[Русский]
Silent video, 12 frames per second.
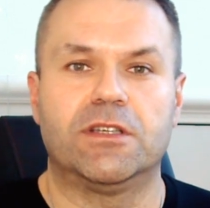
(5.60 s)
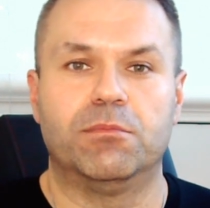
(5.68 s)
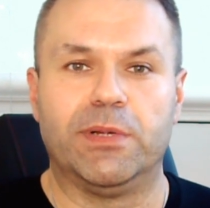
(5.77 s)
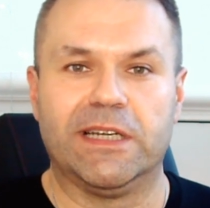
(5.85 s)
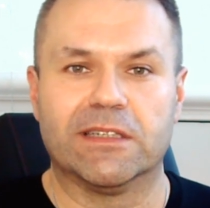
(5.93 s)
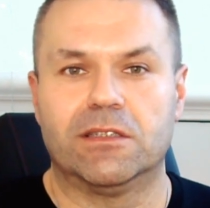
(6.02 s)

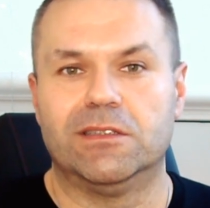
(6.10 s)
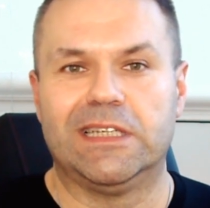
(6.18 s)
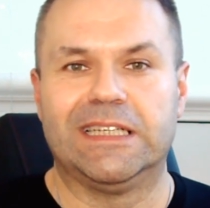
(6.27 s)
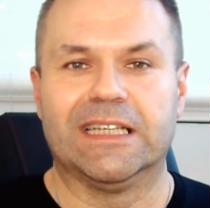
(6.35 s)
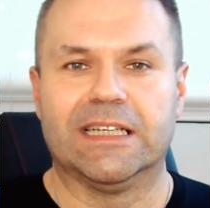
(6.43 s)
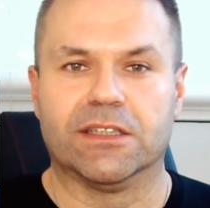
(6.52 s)
бред
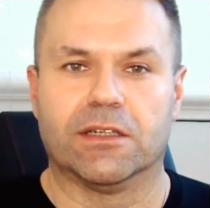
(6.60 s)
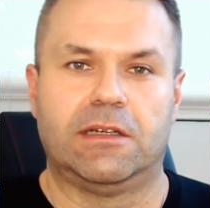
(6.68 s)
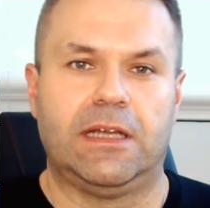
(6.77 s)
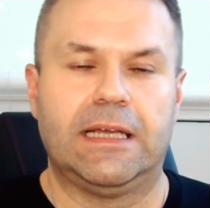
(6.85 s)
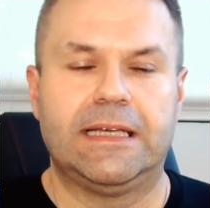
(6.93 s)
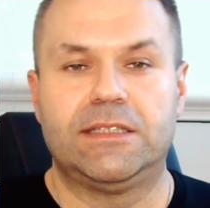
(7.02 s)
дилетанта.
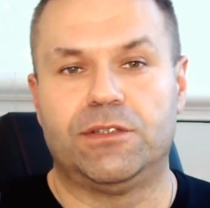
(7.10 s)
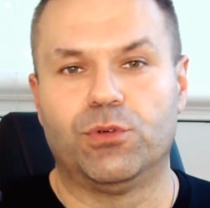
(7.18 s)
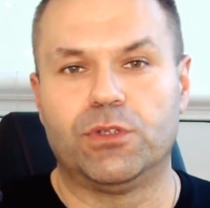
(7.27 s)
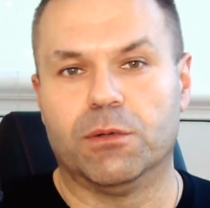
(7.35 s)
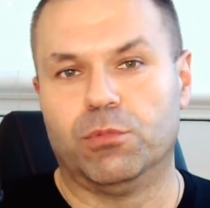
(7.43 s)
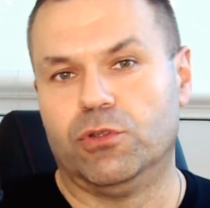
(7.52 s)

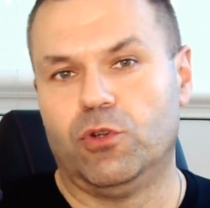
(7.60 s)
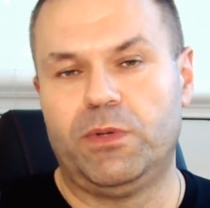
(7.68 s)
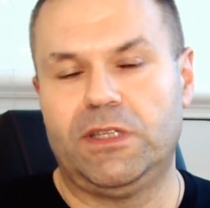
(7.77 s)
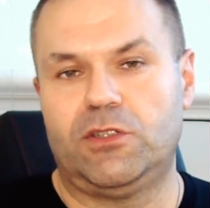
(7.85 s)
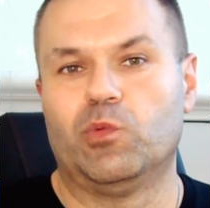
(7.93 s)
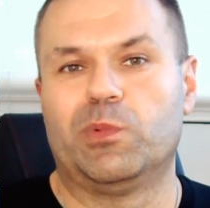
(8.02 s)
Сегодня я буду
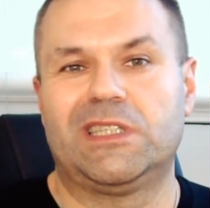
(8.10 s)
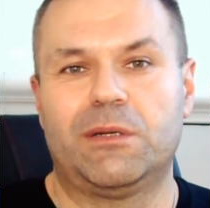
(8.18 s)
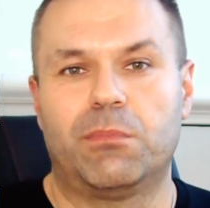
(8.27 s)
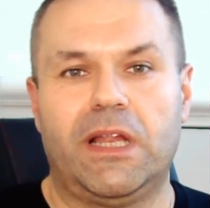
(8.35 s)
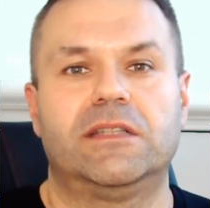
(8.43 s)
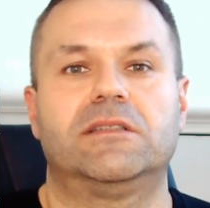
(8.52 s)
любить и
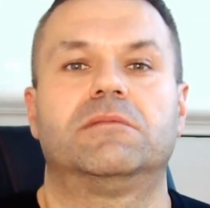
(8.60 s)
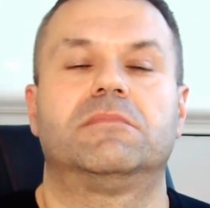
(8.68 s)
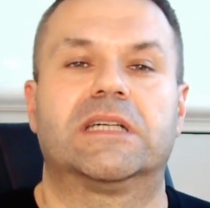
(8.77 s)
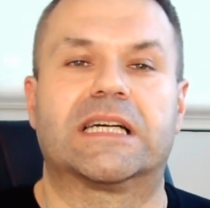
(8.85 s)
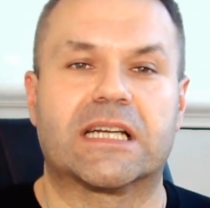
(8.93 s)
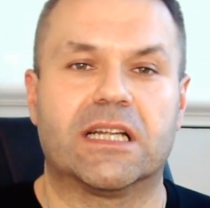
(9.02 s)
употреблять
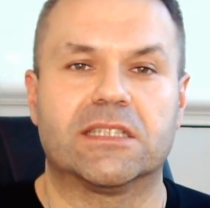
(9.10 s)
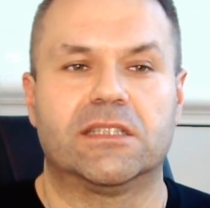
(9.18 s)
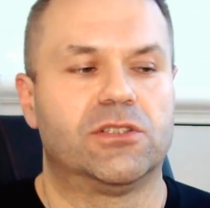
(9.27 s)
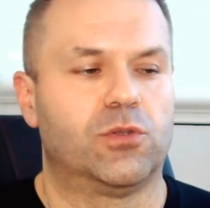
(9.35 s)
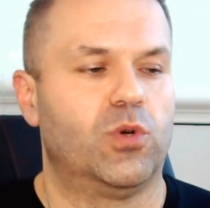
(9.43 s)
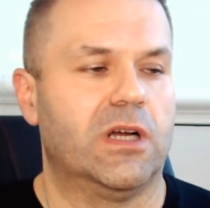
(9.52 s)
красный
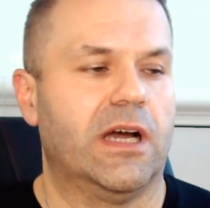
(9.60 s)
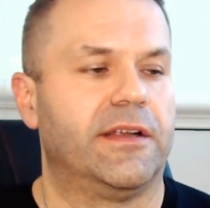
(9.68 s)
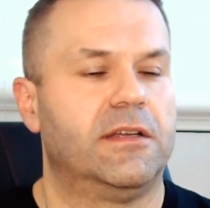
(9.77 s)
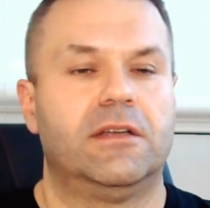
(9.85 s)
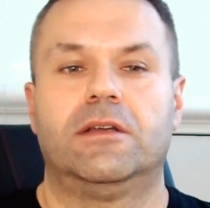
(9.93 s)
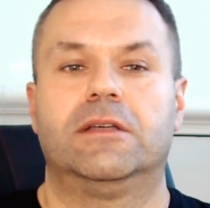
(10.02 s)
сухарь.
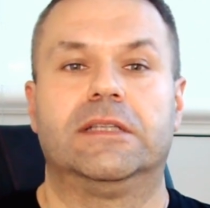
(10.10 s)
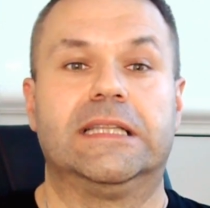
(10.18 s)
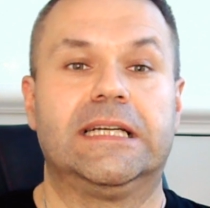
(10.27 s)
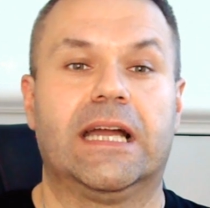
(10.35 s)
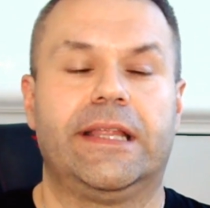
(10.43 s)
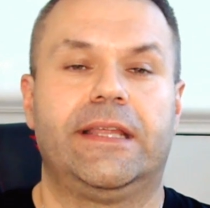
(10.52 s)

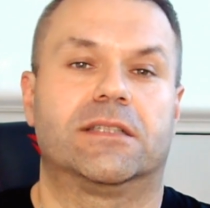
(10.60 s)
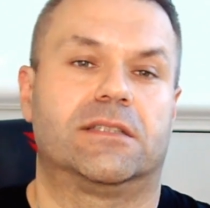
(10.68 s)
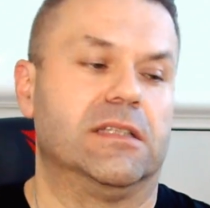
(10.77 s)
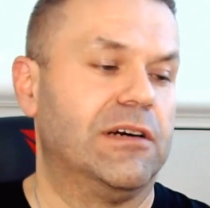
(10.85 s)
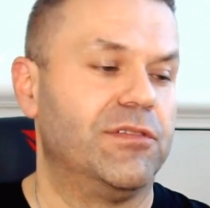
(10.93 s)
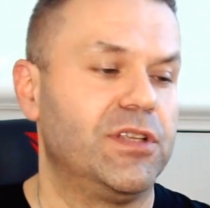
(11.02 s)
Наконец-то
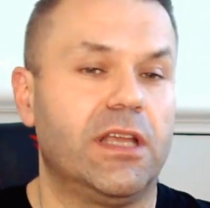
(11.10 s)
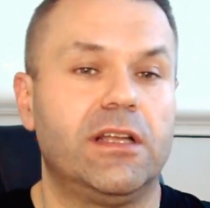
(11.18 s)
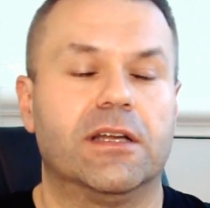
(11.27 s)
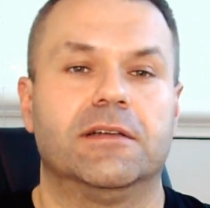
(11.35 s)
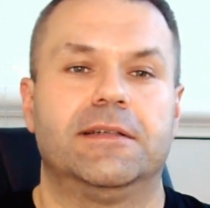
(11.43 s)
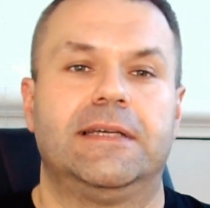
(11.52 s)

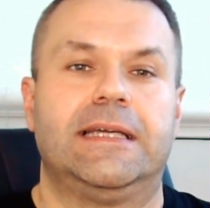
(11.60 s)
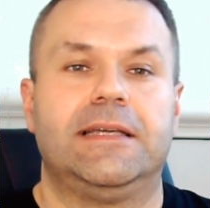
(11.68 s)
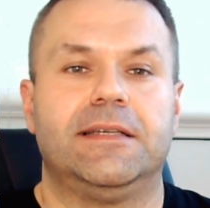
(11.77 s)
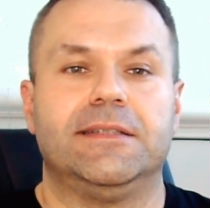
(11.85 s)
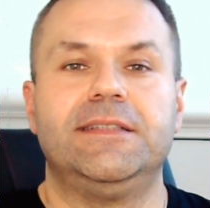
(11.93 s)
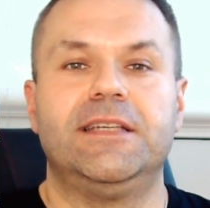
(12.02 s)
давненько
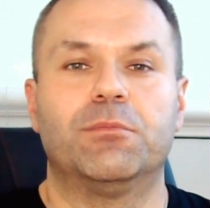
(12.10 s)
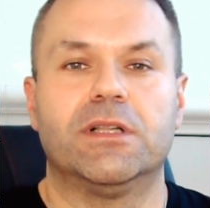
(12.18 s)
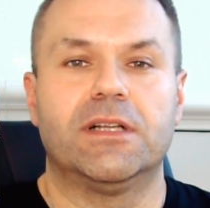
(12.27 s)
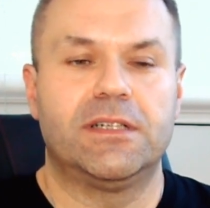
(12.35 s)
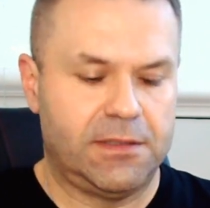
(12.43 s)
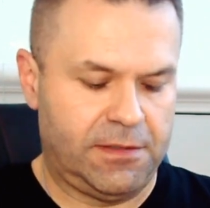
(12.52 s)
не
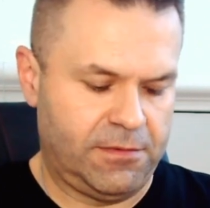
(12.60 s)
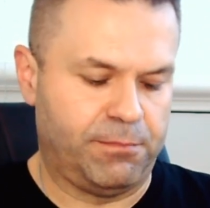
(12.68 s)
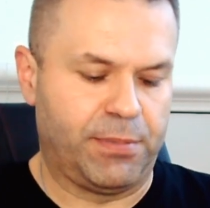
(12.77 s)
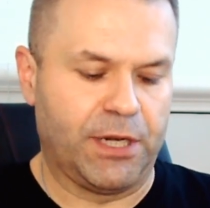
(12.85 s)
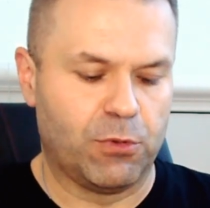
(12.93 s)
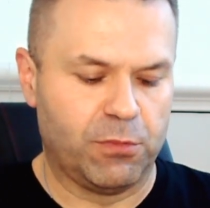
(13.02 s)
было в
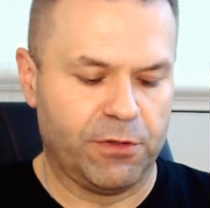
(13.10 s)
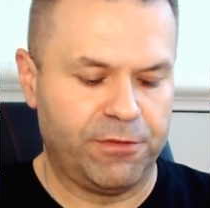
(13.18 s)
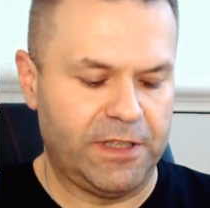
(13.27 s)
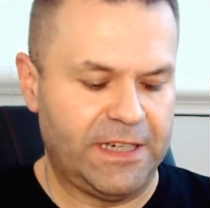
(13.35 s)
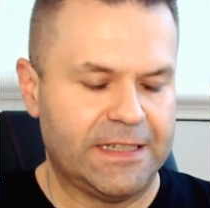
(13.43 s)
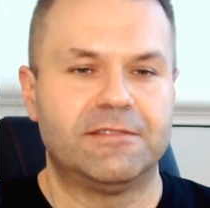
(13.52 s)
прямом
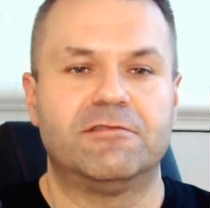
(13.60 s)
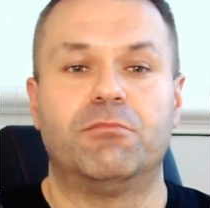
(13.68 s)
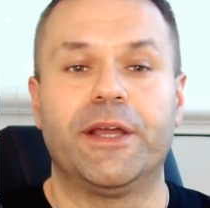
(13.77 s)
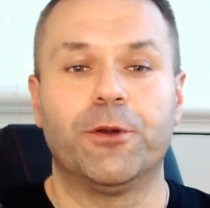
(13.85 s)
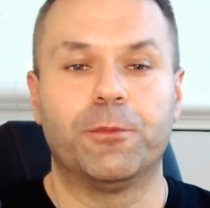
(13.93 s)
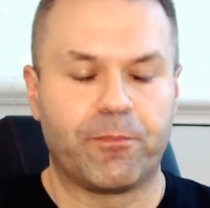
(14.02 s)
эфире
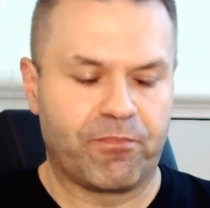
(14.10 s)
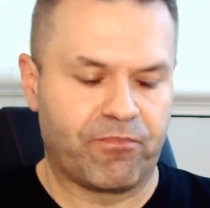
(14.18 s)
моем